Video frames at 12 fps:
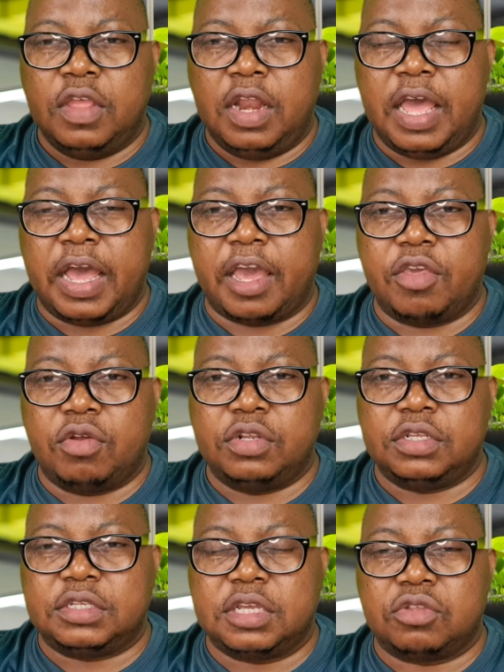de leur réunion
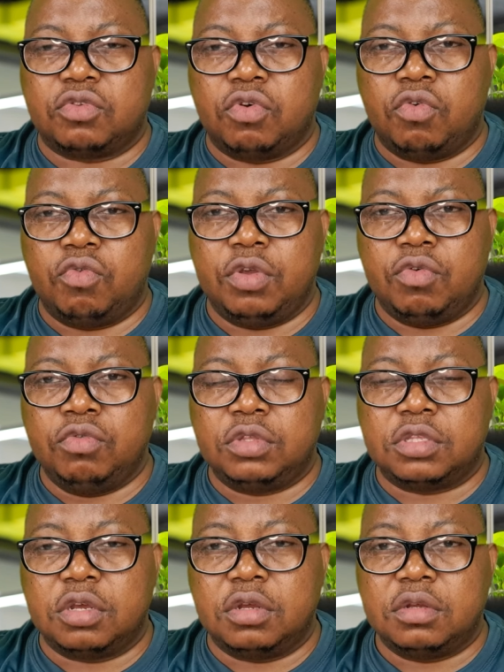du 7 au 8
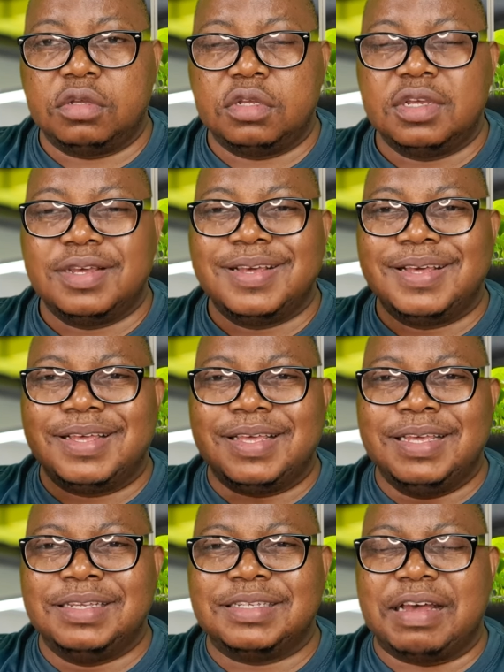août,
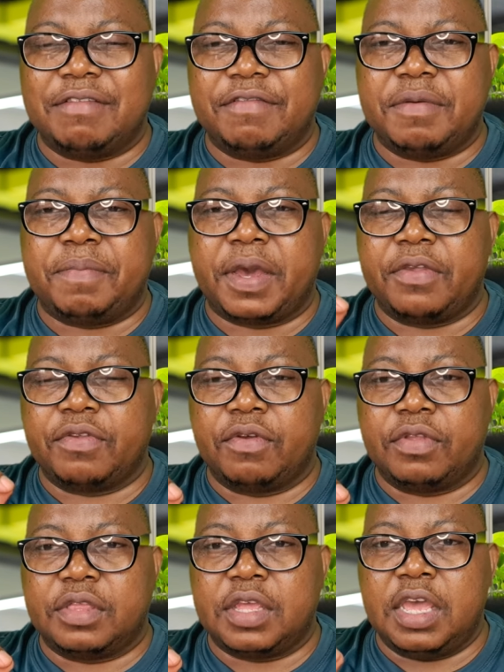ils avaient
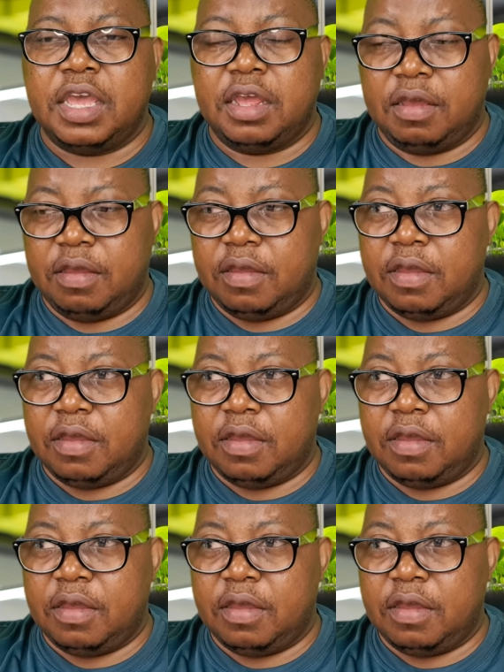présenté